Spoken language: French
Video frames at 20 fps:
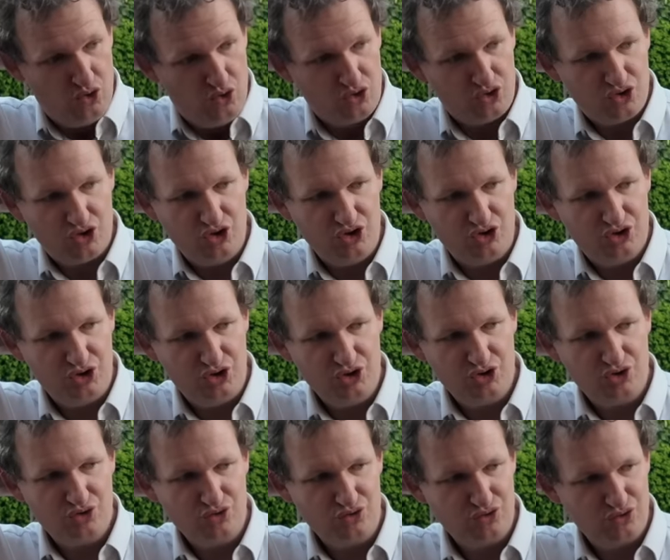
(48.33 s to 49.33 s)

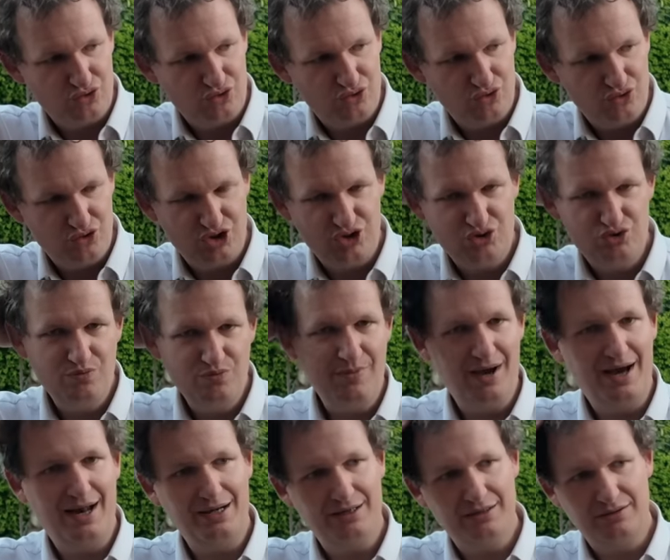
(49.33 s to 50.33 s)
j'ai du
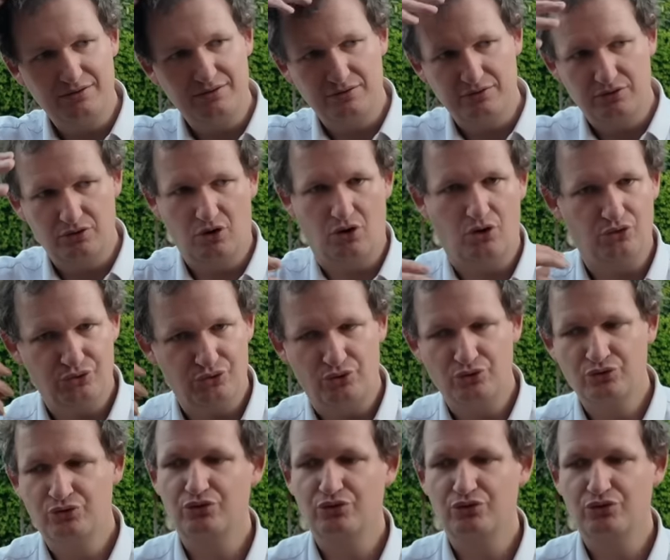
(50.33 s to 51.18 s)
mal en tant,